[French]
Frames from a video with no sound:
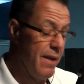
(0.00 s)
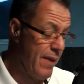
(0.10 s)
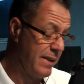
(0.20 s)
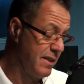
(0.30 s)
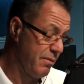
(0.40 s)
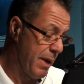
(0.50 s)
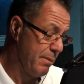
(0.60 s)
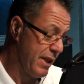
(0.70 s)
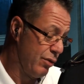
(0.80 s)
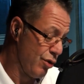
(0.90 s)
effectivement,
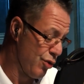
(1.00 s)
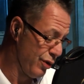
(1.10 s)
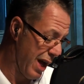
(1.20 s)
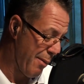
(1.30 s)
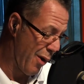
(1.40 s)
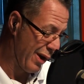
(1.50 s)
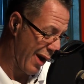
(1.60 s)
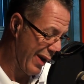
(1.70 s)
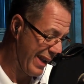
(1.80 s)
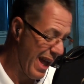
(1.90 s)
c'est toujours dans mon cœur
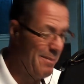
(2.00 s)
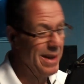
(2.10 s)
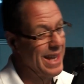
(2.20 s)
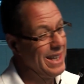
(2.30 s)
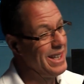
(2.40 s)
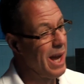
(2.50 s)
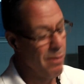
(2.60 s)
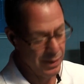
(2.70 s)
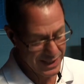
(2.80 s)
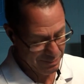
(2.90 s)
et dans ma tête et dans
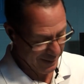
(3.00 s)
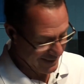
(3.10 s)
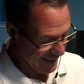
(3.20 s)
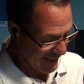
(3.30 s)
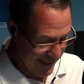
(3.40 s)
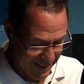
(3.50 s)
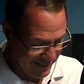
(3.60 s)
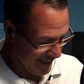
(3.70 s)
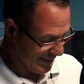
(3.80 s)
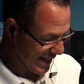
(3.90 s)
mon esprit cette, euh,
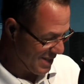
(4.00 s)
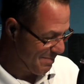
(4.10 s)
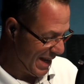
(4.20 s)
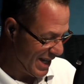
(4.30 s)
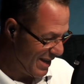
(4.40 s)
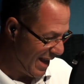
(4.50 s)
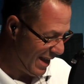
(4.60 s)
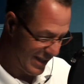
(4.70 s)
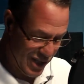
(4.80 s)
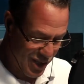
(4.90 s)
cette belle
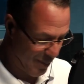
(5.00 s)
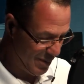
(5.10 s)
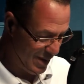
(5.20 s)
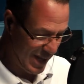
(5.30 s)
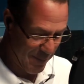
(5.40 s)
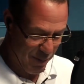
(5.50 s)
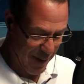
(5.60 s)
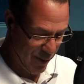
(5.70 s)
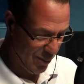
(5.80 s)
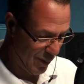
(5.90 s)
job-là, la plus
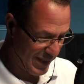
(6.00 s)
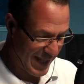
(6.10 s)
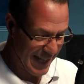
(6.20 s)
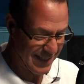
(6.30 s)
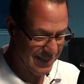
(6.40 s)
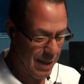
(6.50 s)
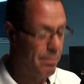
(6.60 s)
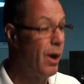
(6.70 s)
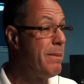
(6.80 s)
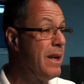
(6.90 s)
belle au monde, qui n'existait
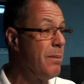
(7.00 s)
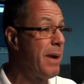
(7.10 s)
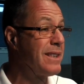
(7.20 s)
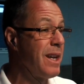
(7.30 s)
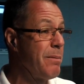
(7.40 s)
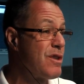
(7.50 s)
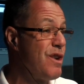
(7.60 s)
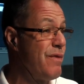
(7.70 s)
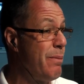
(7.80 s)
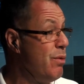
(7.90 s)
pas, mais là, présentement, je ne
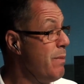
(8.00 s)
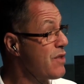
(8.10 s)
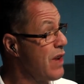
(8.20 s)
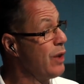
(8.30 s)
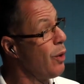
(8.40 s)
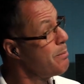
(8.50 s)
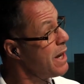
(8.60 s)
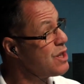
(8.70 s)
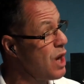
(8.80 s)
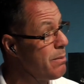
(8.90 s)
le fais plus, mais je fais un autre
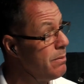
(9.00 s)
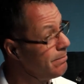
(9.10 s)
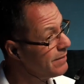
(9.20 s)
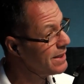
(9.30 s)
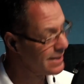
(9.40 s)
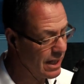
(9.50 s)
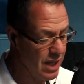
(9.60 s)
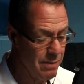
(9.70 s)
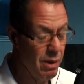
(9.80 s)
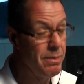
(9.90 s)
bel job, celle de
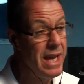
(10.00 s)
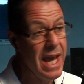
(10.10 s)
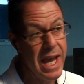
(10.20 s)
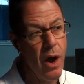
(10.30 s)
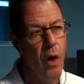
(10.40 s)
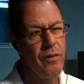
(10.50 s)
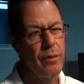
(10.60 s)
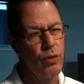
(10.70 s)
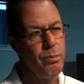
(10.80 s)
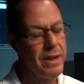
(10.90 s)
l'immobilier, et on va
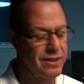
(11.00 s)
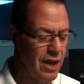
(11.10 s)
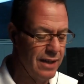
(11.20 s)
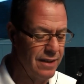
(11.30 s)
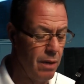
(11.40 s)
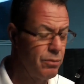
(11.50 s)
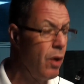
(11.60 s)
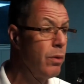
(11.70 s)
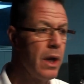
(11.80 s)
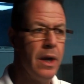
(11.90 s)
tout mettre ça ensemble.
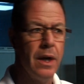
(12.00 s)
Donc,